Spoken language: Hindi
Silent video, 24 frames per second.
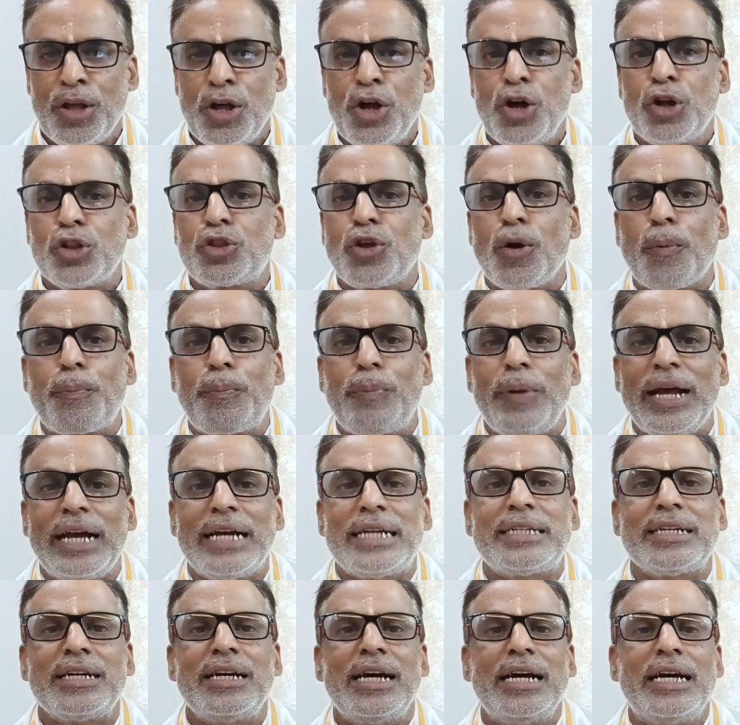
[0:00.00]
तो
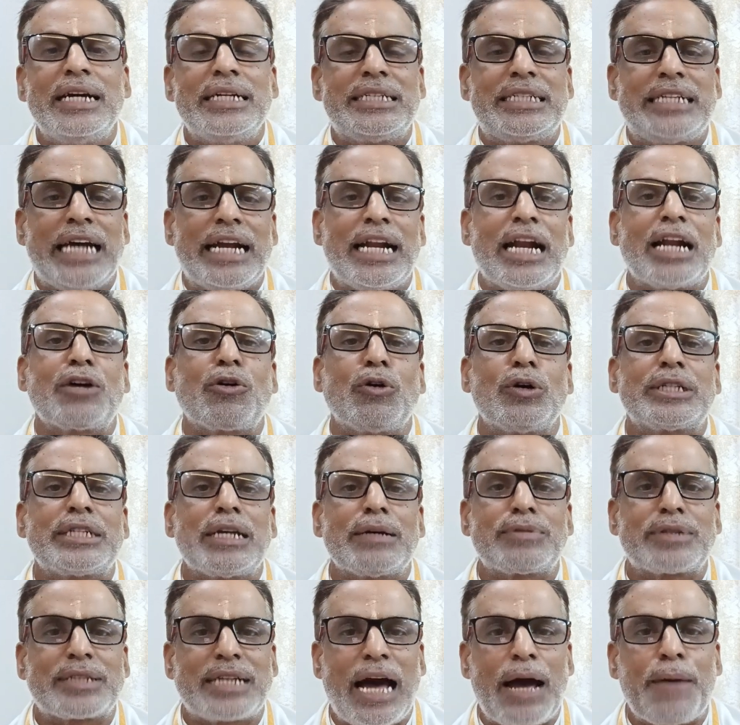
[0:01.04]
प्लीज़ चैनल को
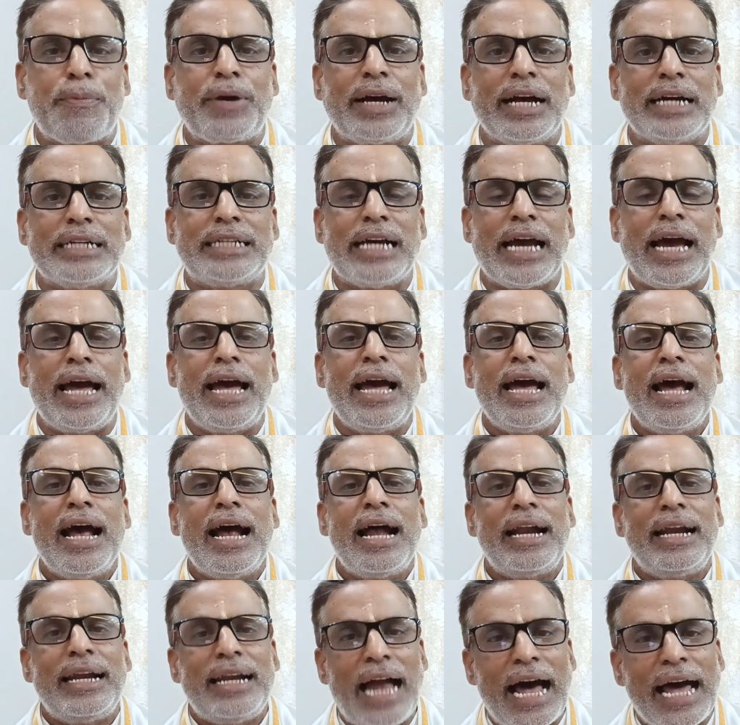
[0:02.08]
सब्सक्राइब कीजिए
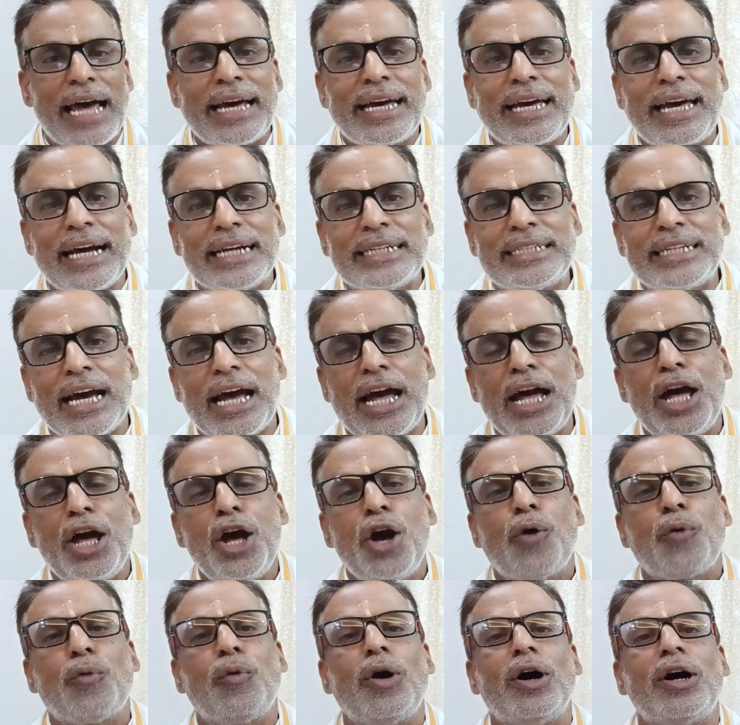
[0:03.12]
लाइक कीजिए
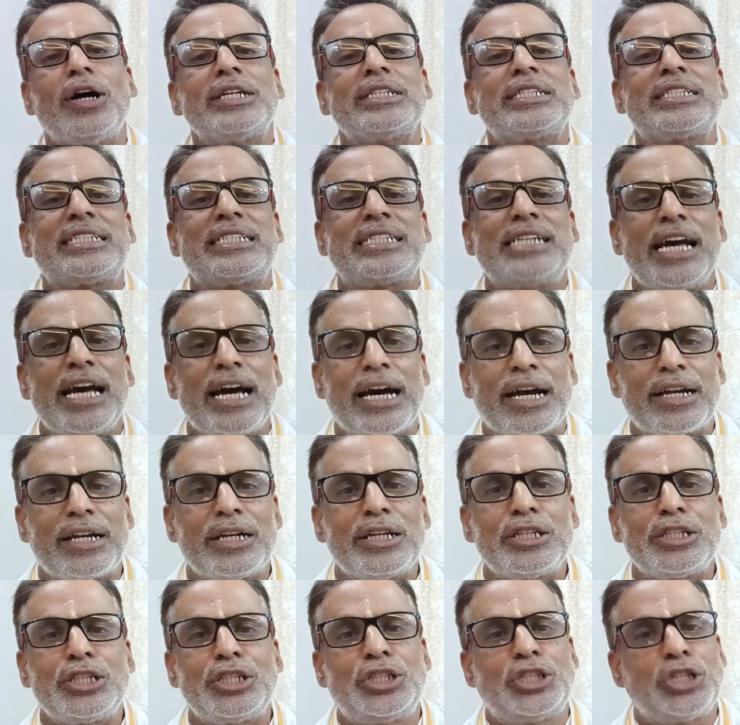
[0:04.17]
व शेयर
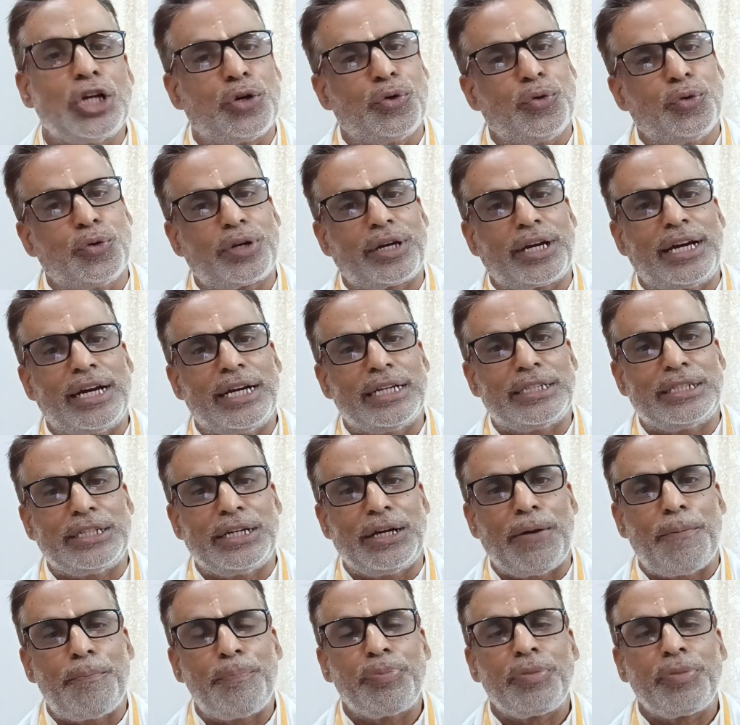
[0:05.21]
जरूर कीजिए